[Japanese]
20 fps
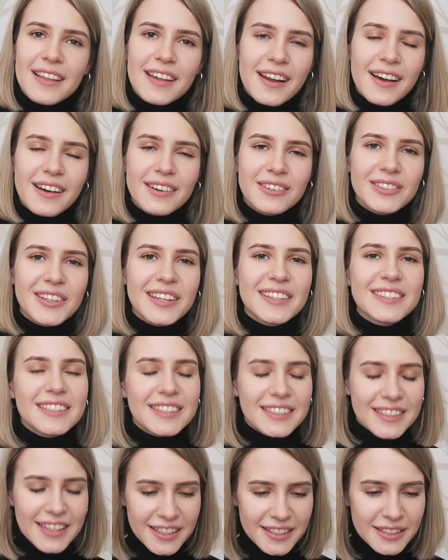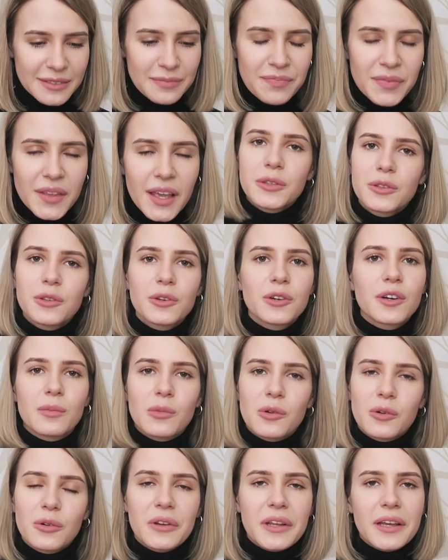なら嬉しいですこういう
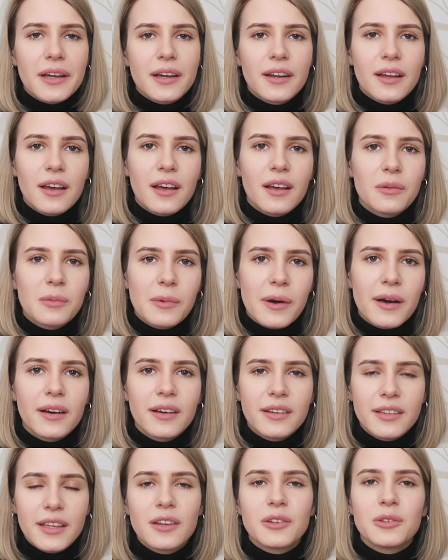動画もこれからは